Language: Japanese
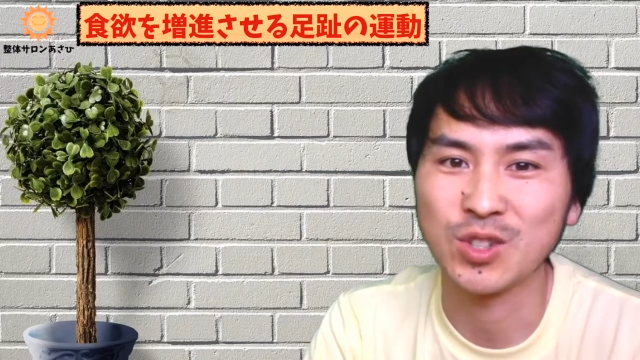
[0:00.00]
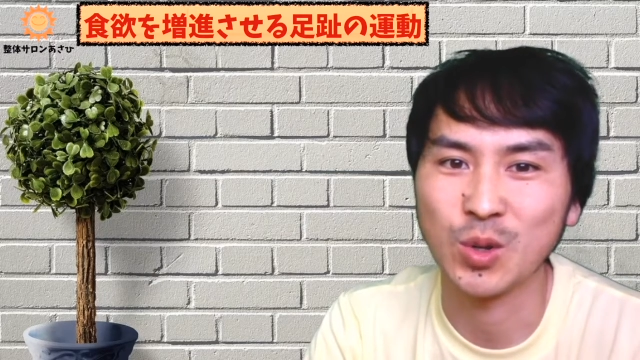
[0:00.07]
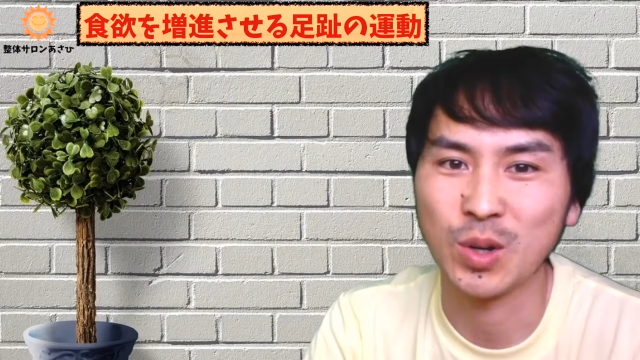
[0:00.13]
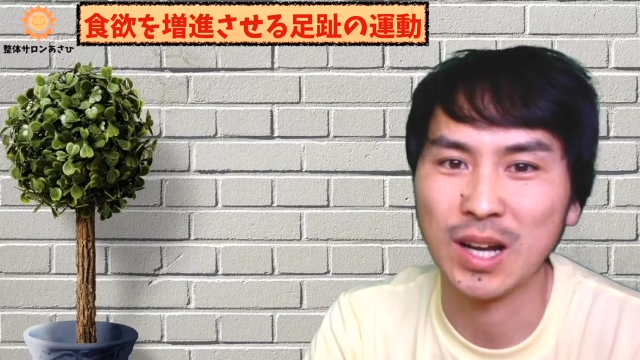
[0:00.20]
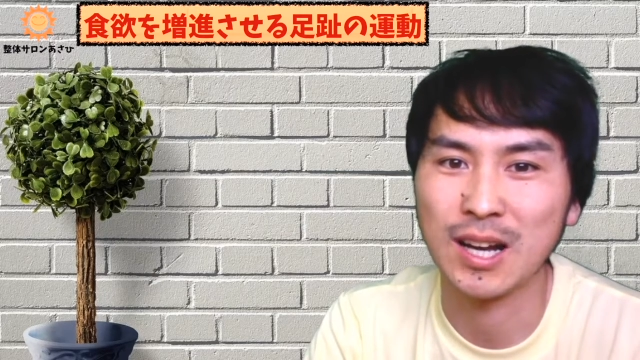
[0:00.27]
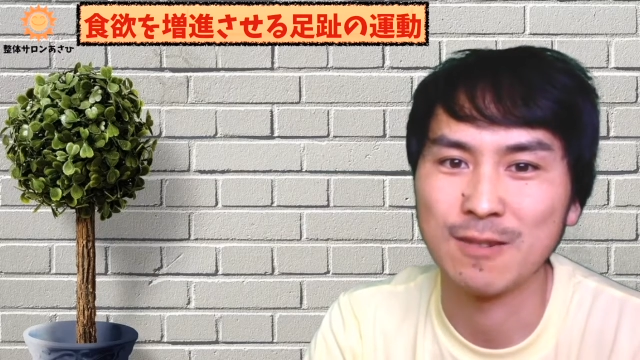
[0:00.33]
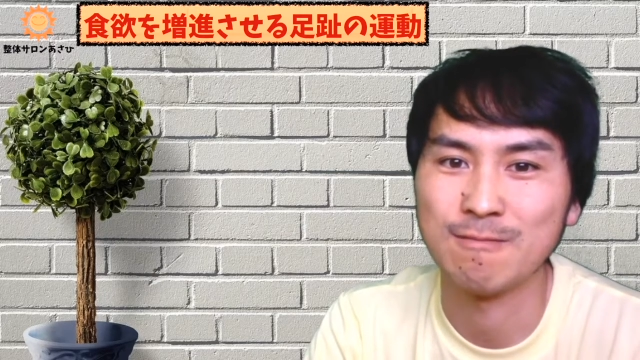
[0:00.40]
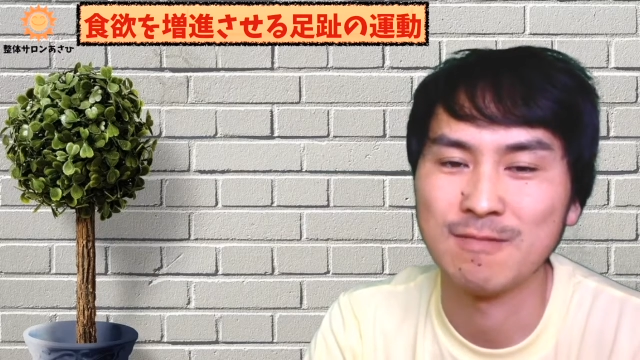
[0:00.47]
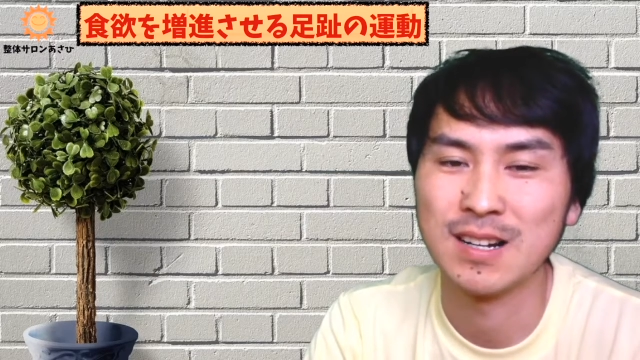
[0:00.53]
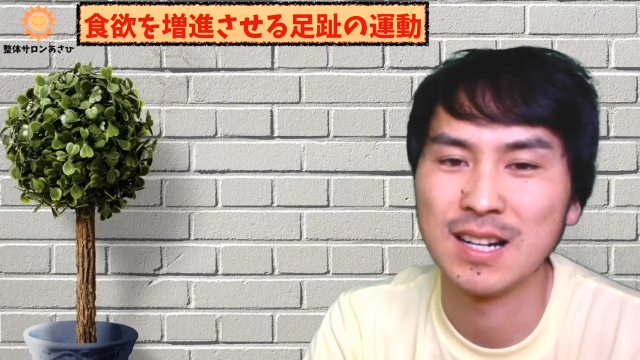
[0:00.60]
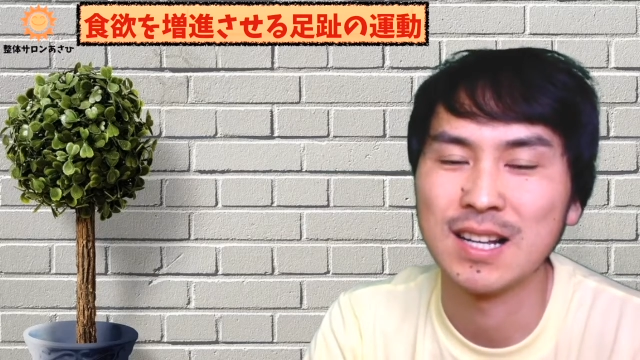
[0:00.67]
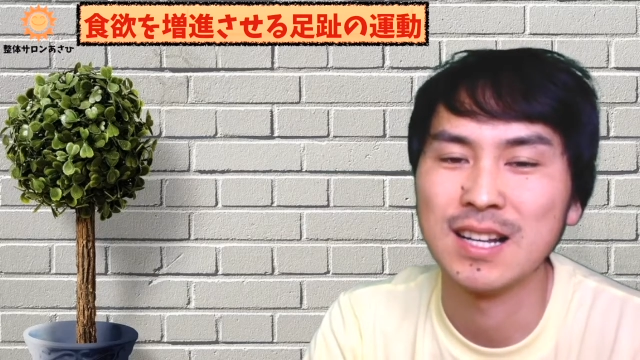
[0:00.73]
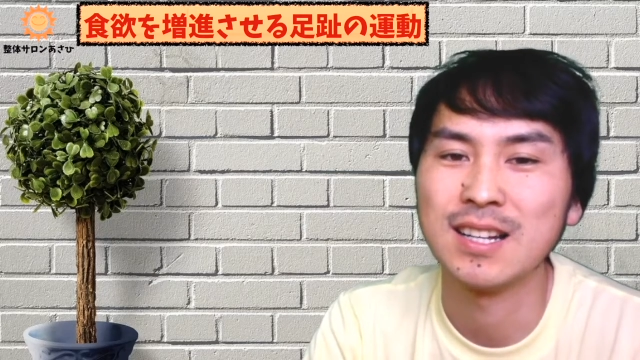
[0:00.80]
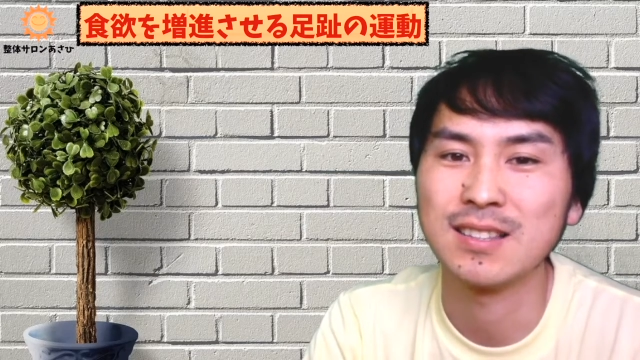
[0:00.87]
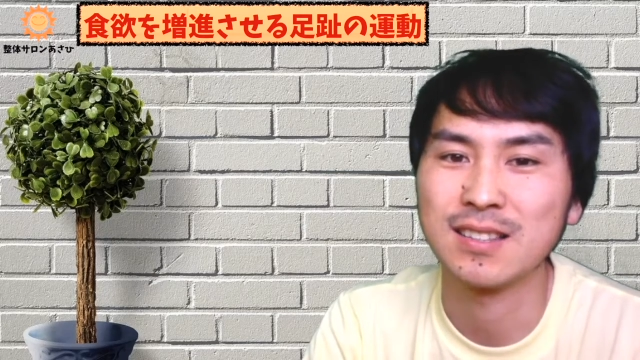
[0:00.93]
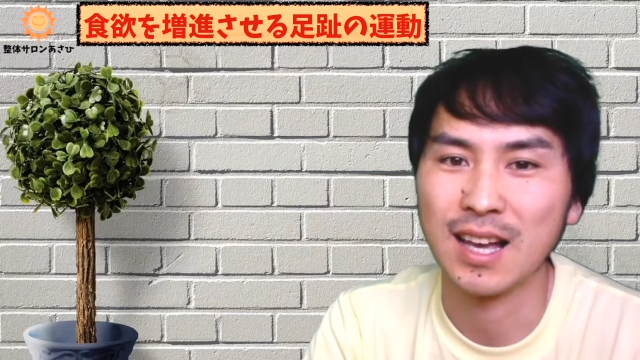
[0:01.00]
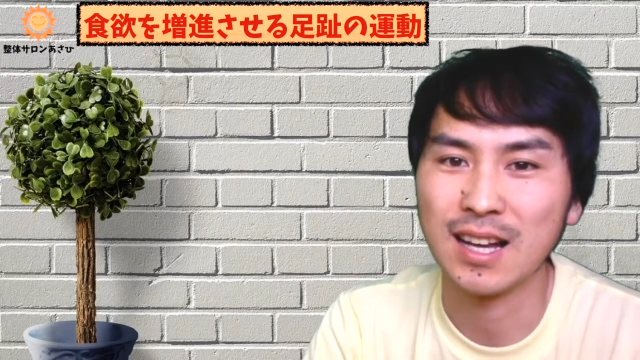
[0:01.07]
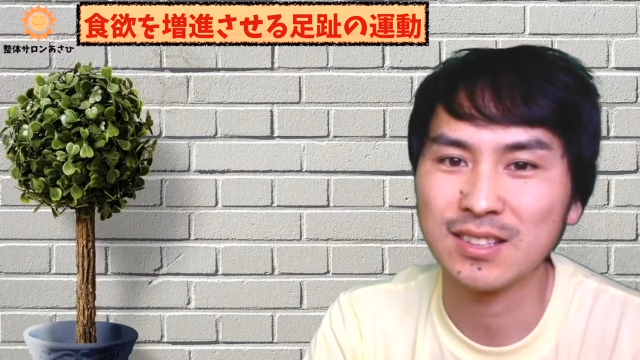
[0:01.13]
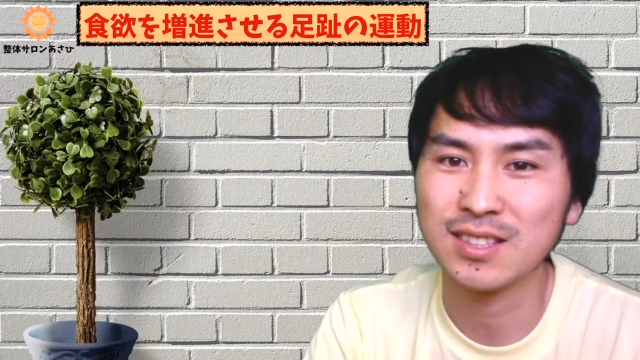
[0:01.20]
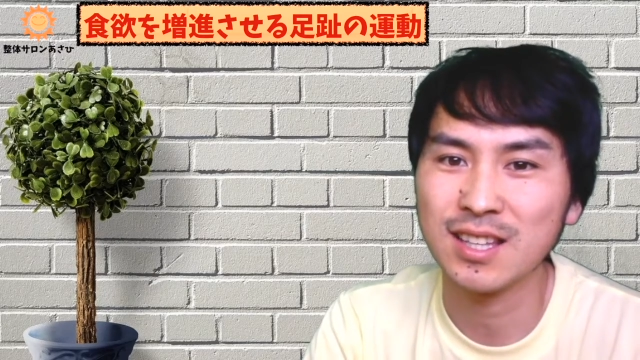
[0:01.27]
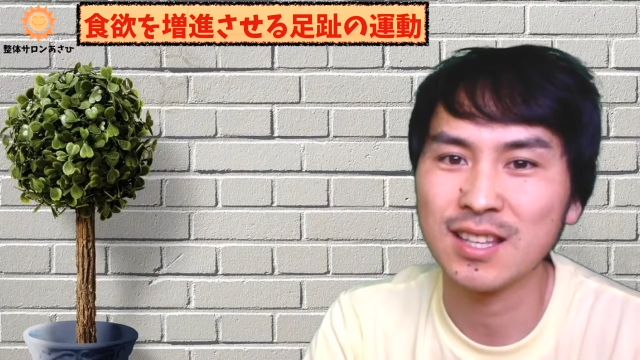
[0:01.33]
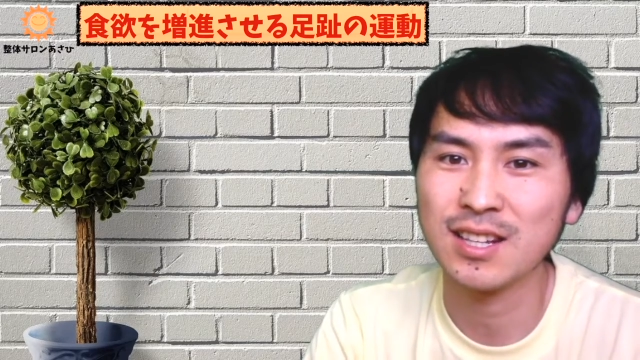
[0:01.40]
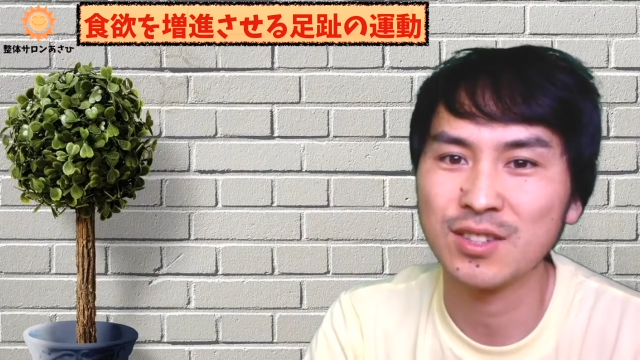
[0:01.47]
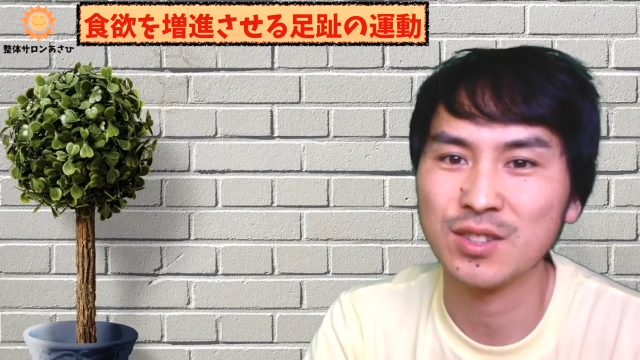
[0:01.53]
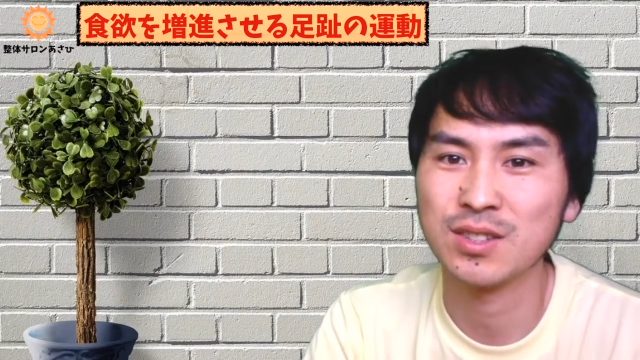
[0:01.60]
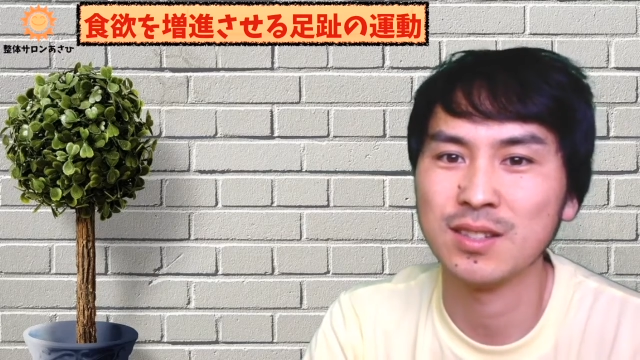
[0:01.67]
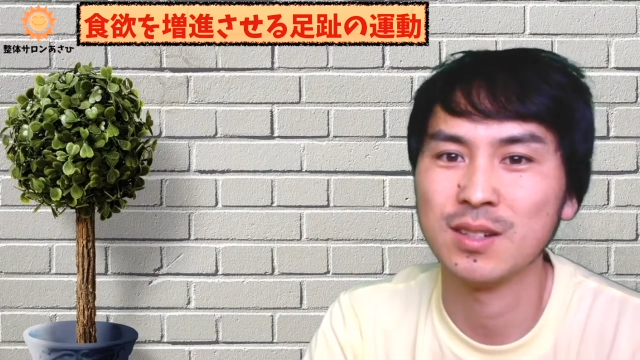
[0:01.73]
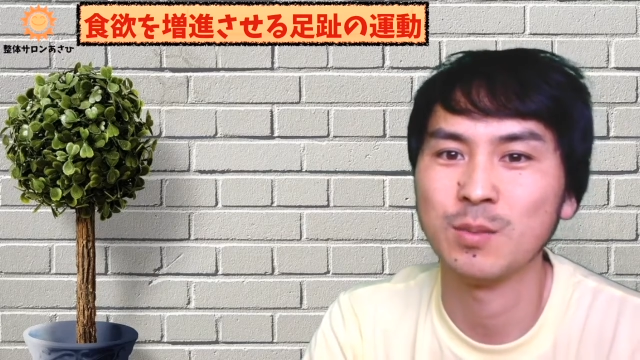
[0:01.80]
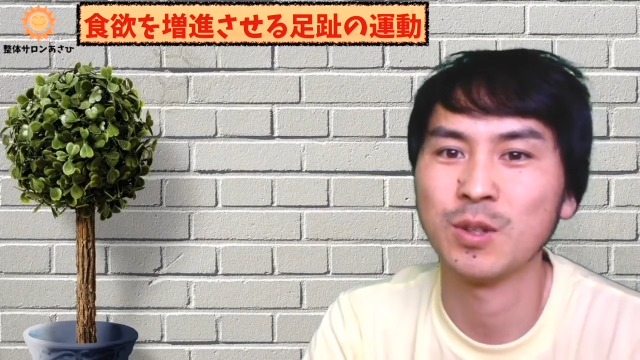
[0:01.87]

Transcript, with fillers: しょうかたくさんやる必要